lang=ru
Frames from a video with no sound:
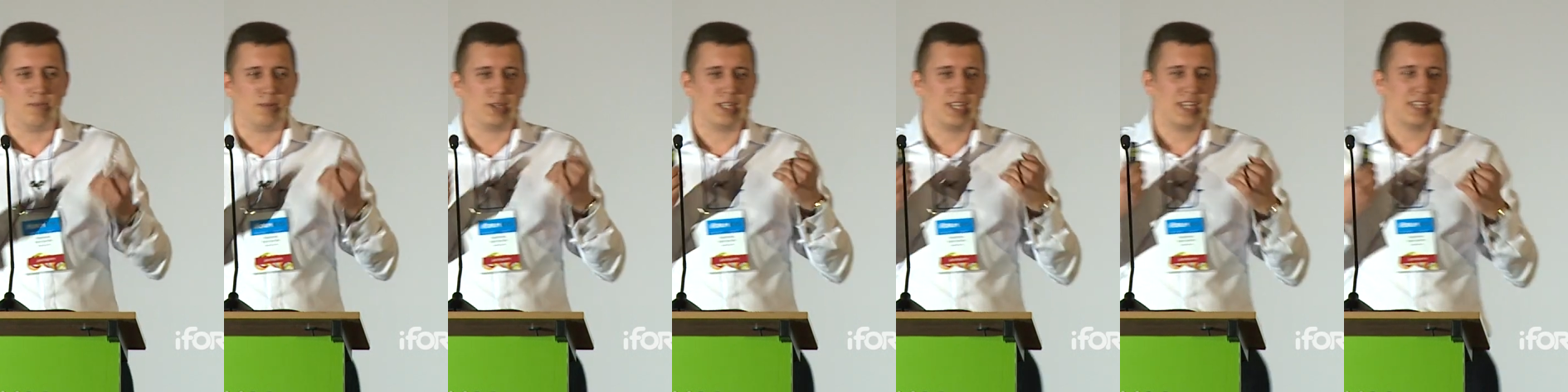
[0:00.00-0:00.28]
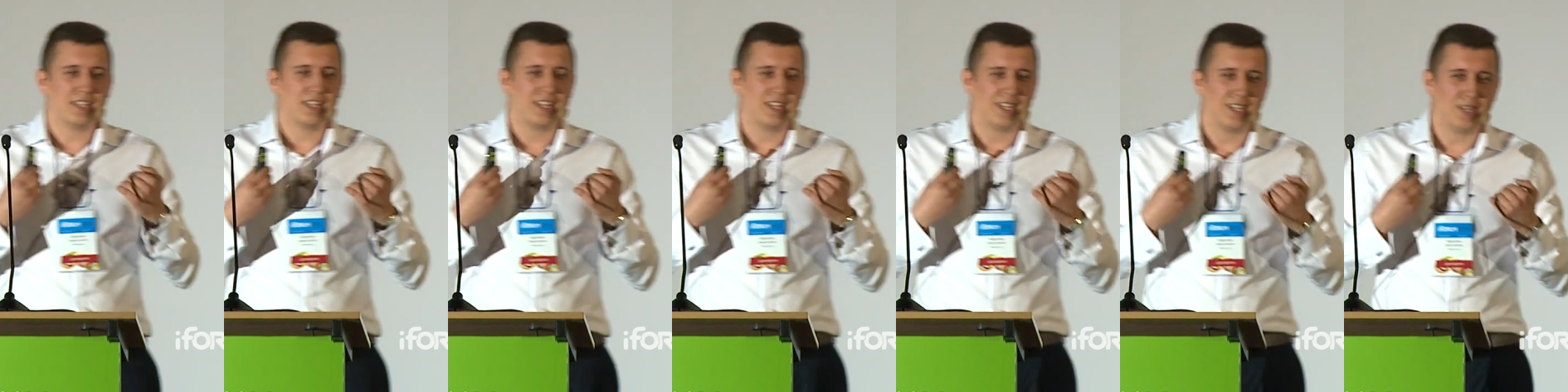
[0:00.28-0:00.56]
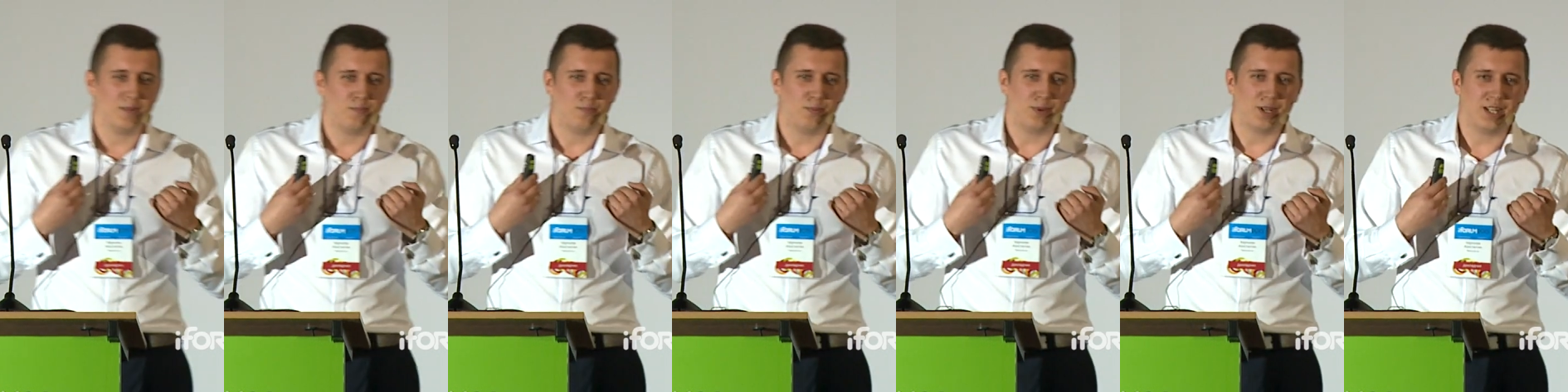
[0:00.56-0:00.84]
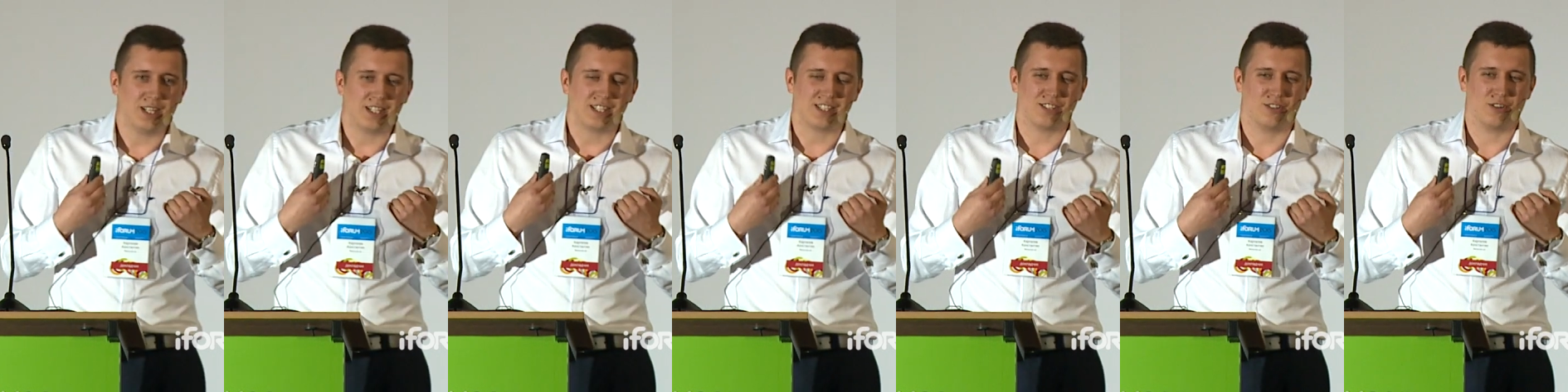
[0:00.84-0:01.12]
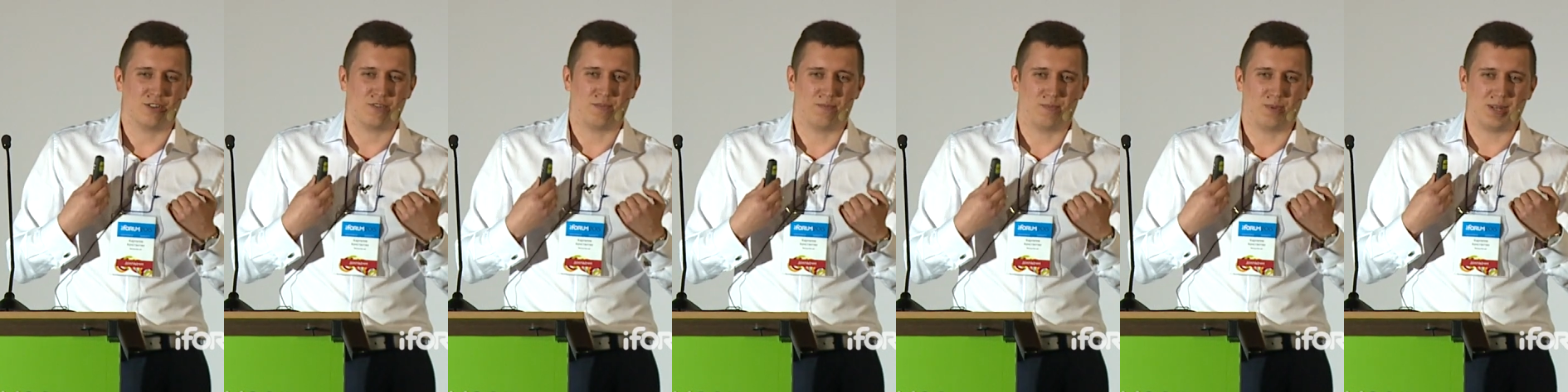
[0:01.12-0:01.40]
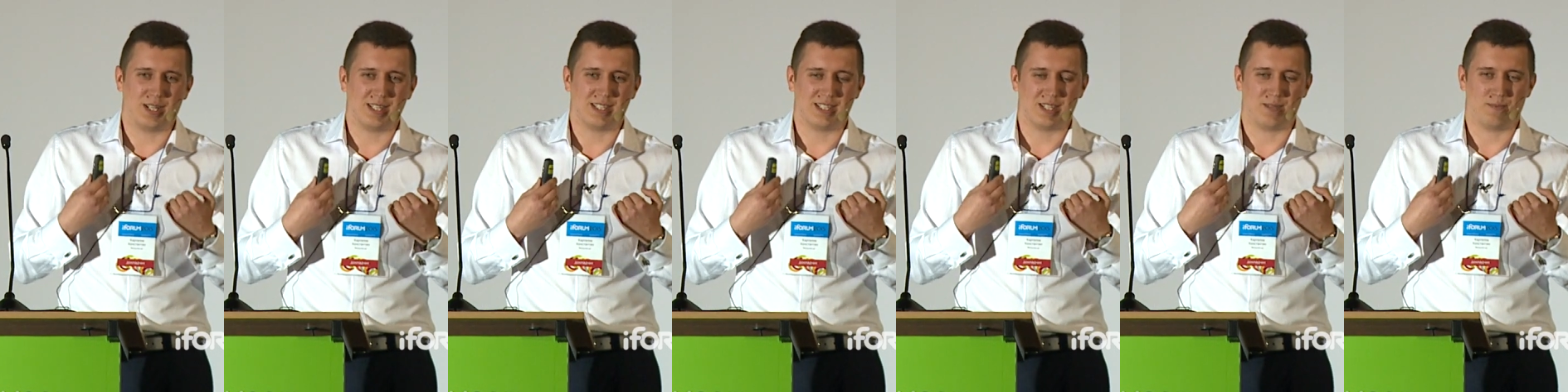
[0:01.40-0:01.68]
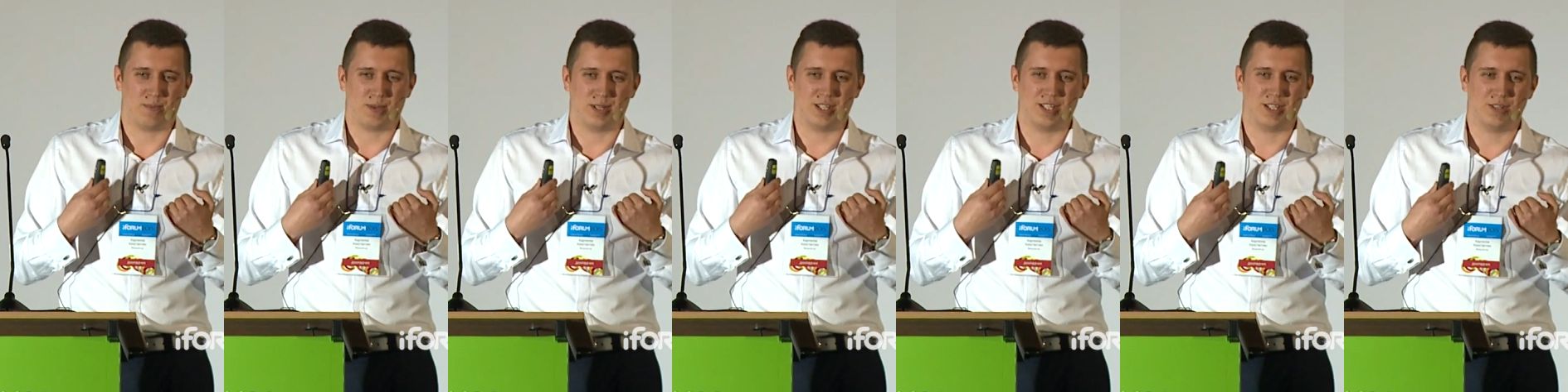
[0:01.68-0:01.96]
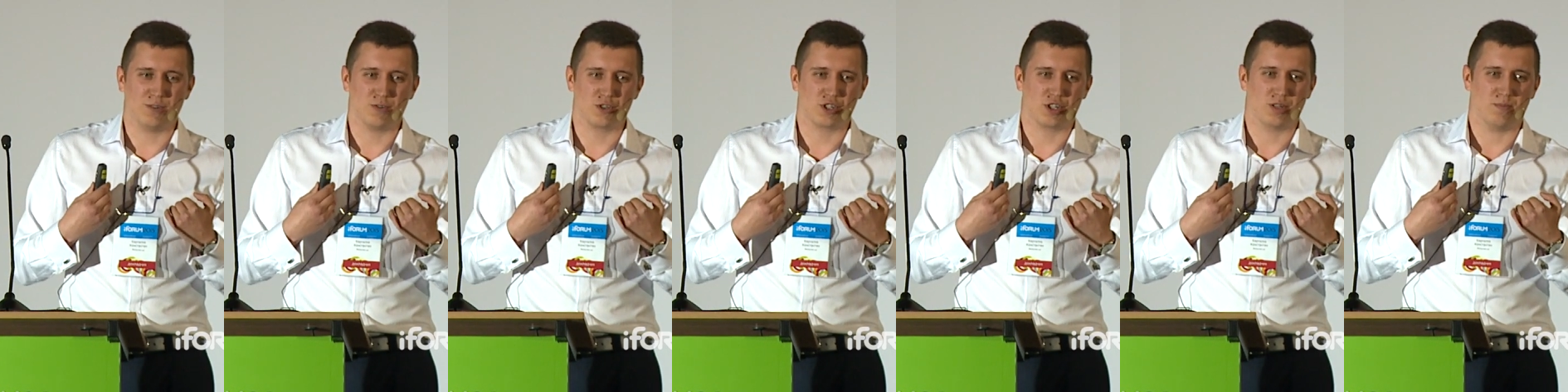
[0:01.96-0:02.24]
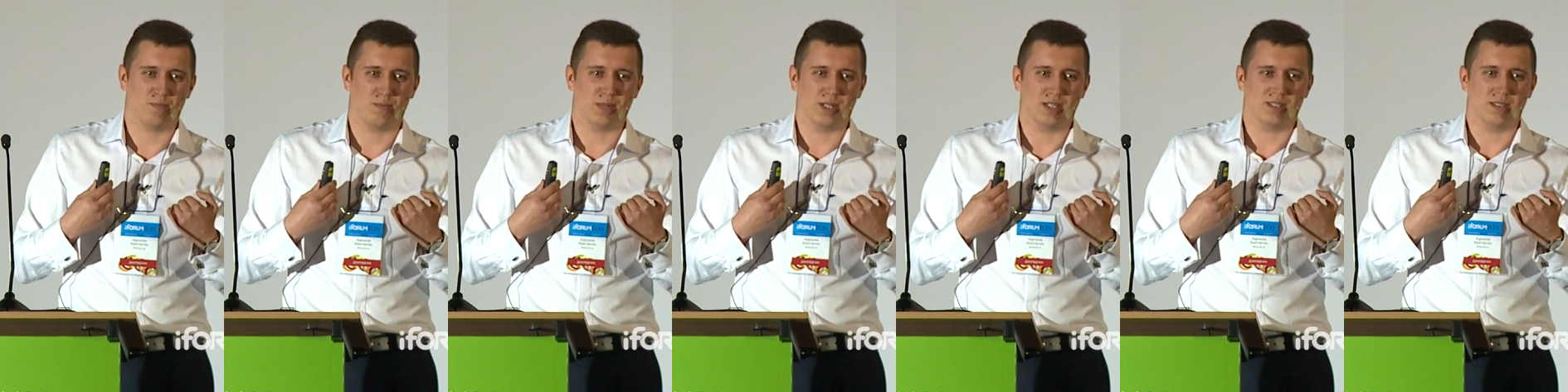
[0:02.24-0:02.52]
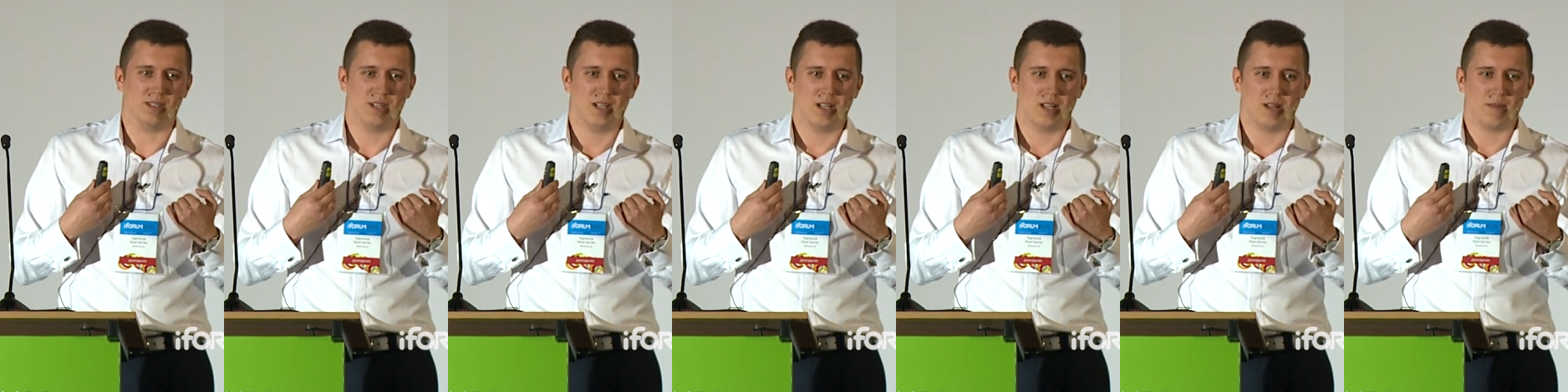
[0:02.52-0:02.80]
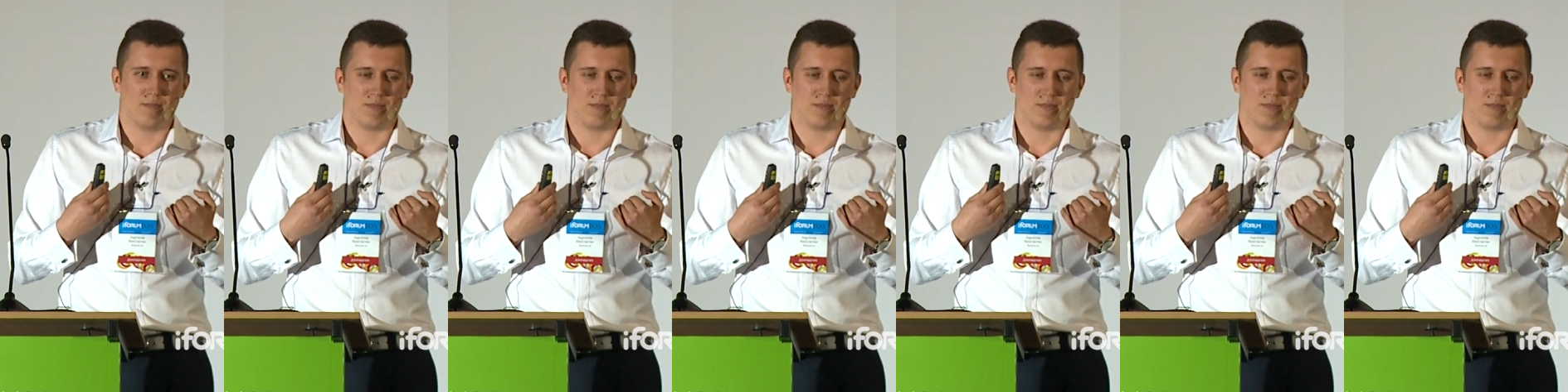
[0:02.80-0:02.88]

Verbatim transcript: мне это и приз тот, в принципе, не нужен был.